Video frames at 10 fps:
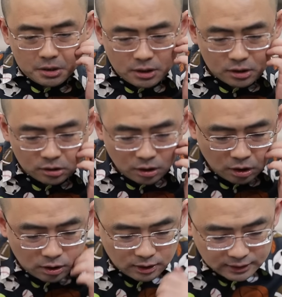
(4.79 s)
这
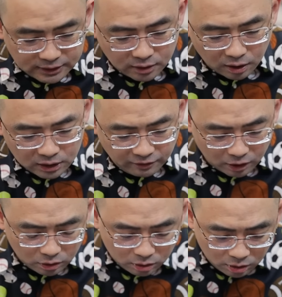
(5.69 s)
个香港立
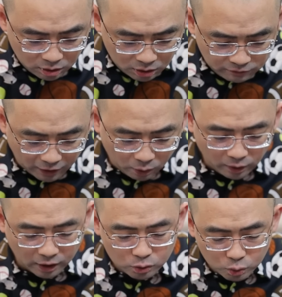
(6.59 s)
法呃立法
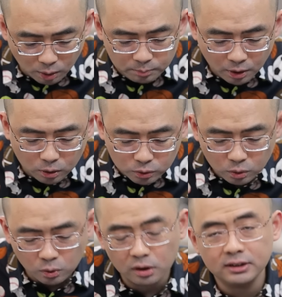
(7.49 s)
会啊全票
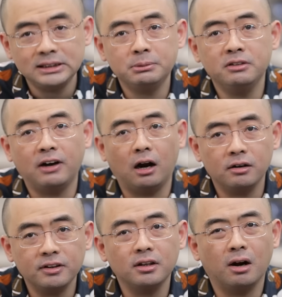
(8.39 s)
通过了基本法二
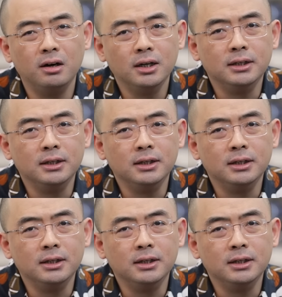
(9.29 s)
十三条，